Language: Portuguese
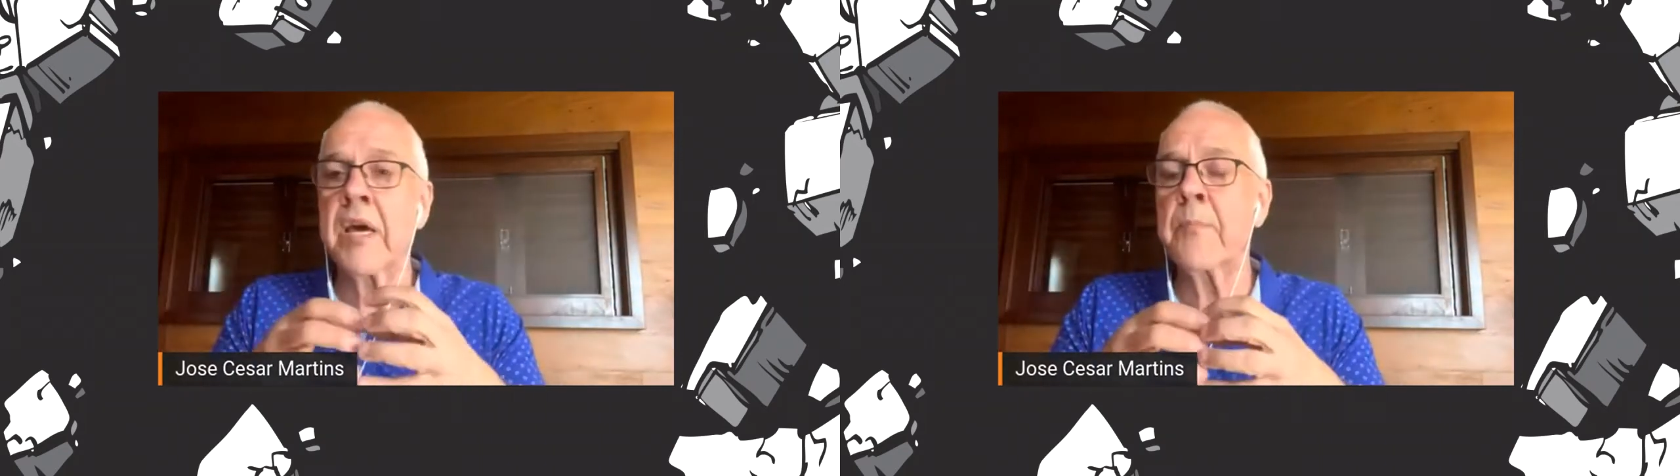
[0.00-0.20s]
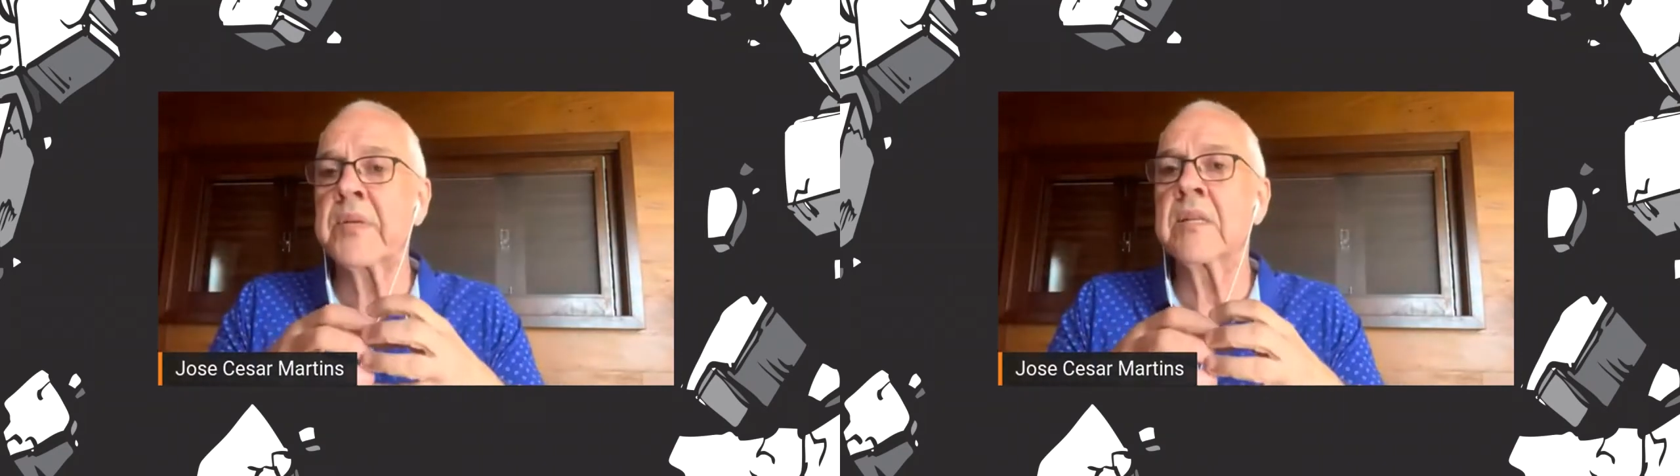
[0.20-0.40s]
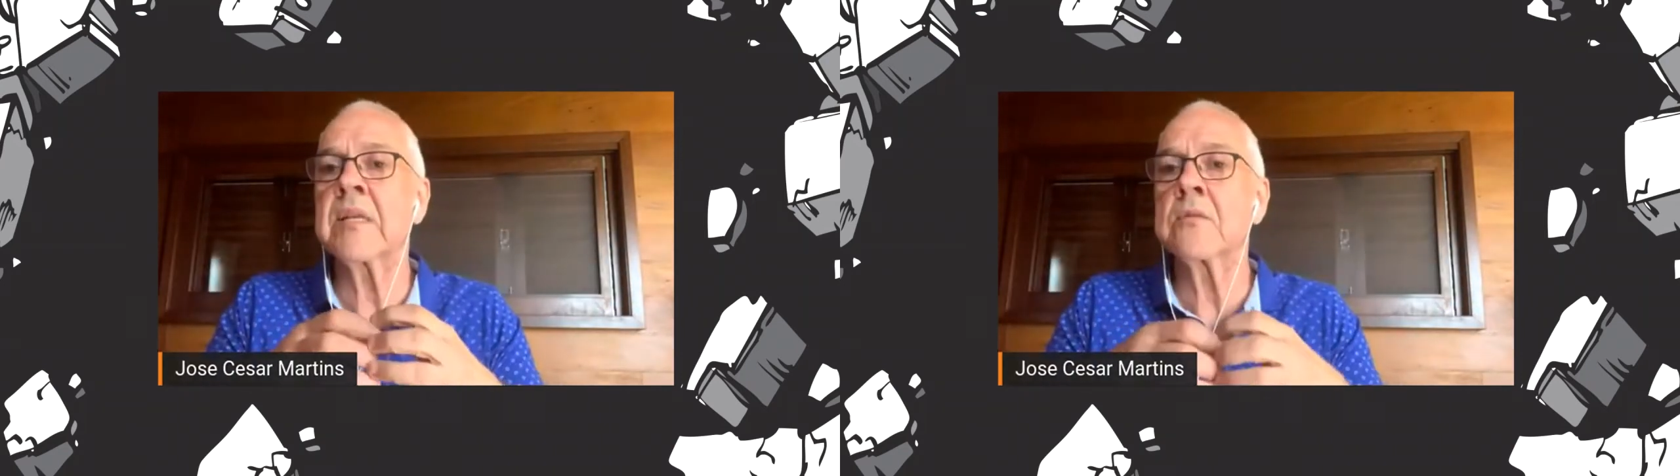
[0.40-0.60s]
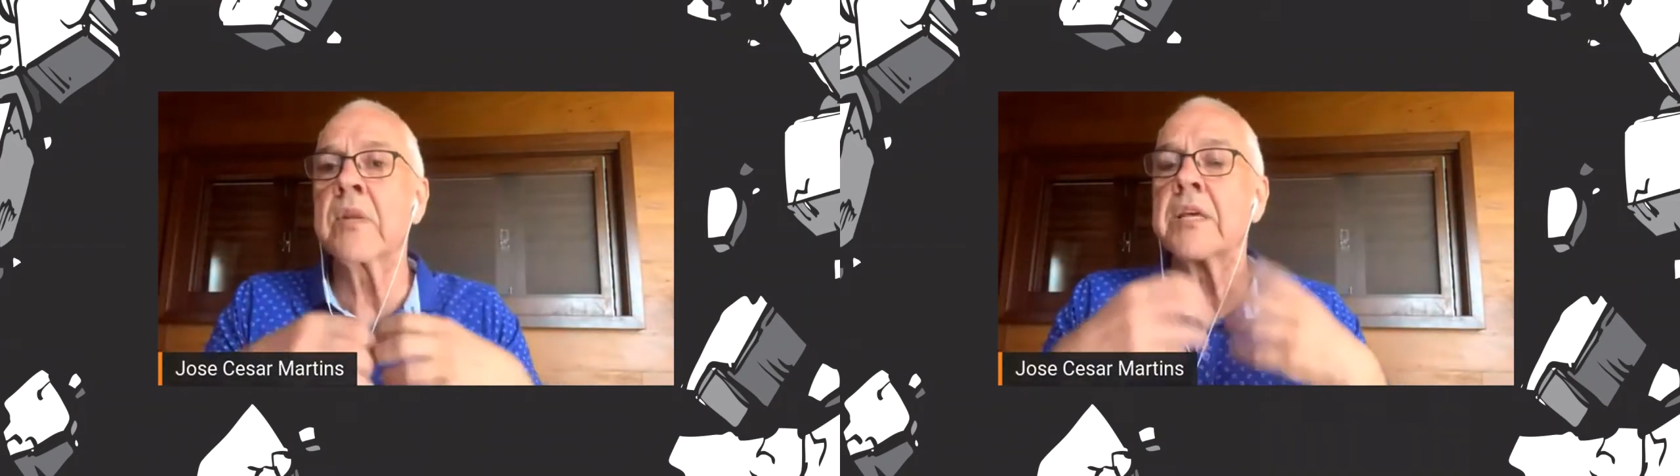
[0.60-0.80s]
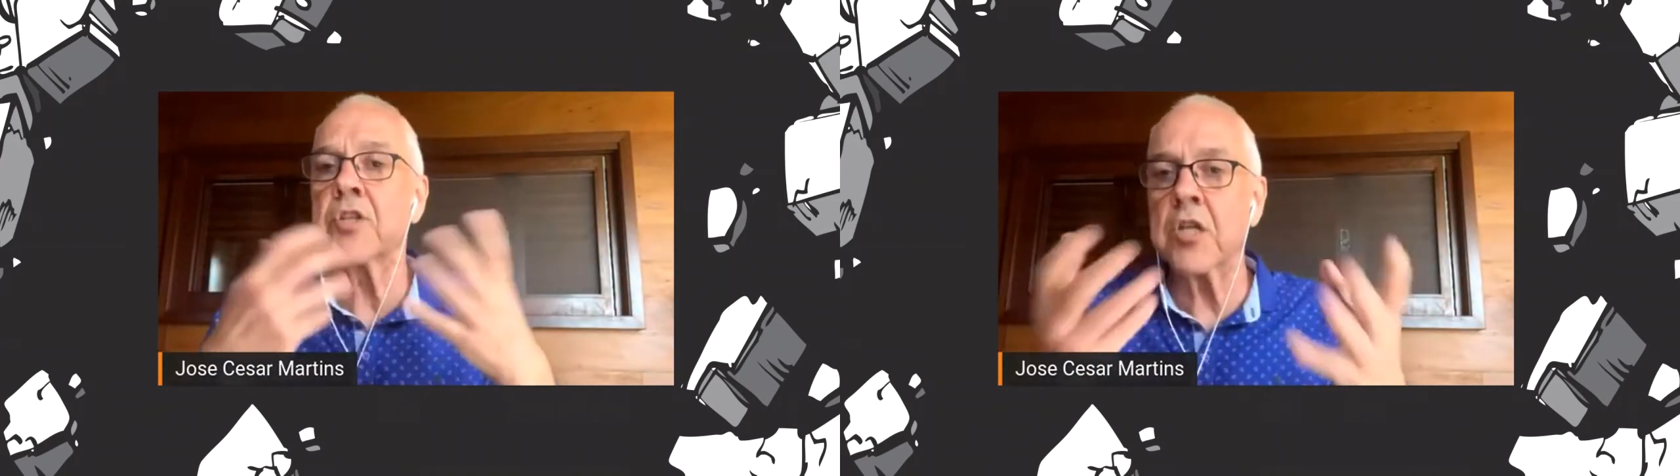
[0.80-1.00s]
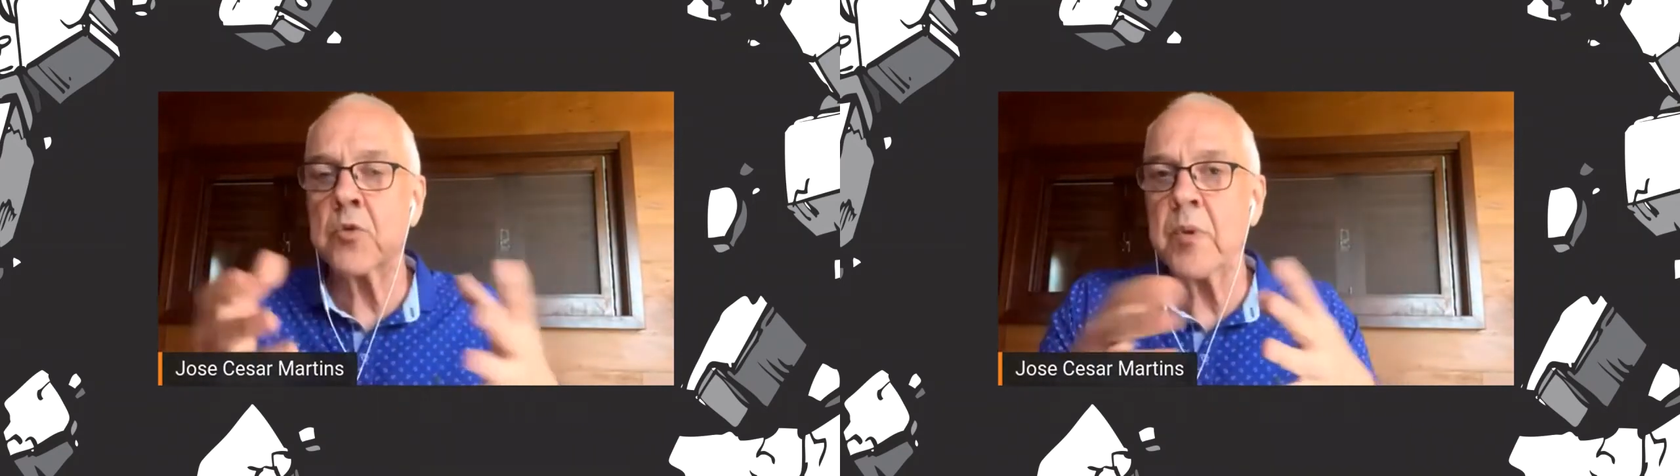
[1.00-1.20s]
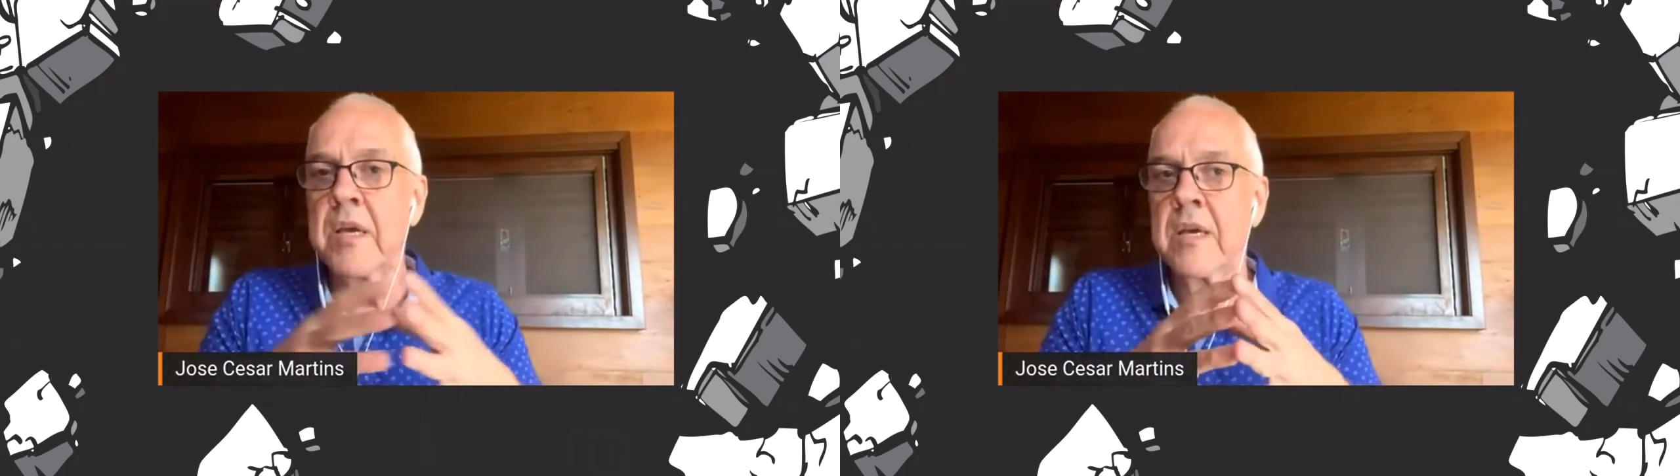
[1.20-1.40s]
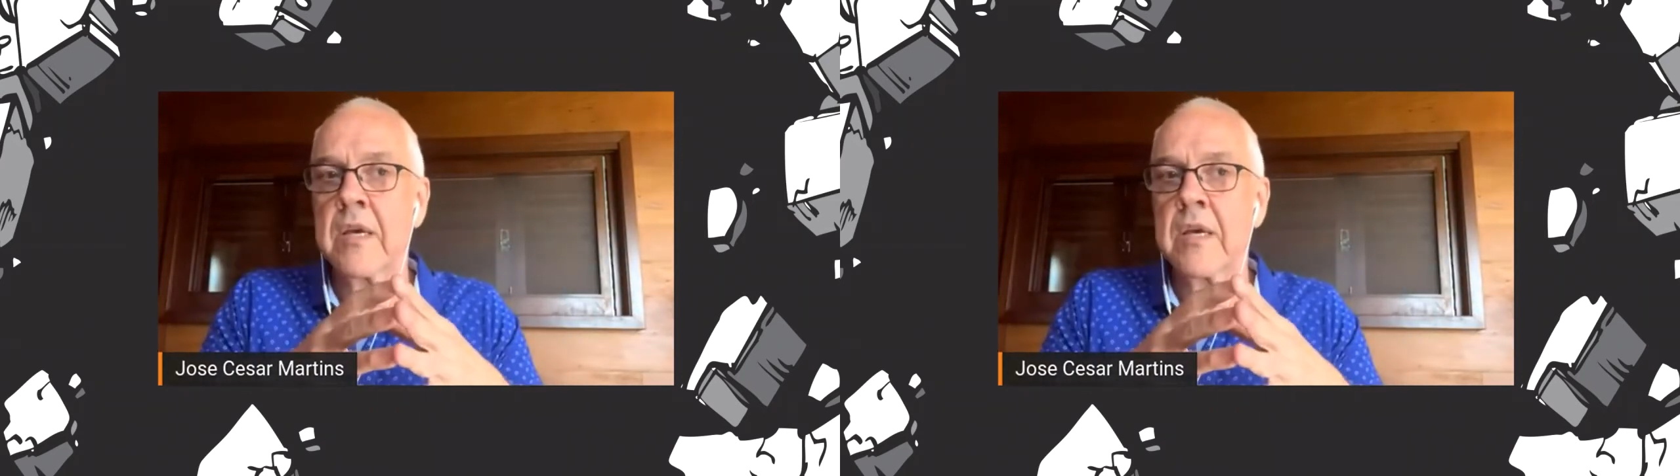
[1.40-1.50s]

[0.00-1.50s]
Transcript: representação legítima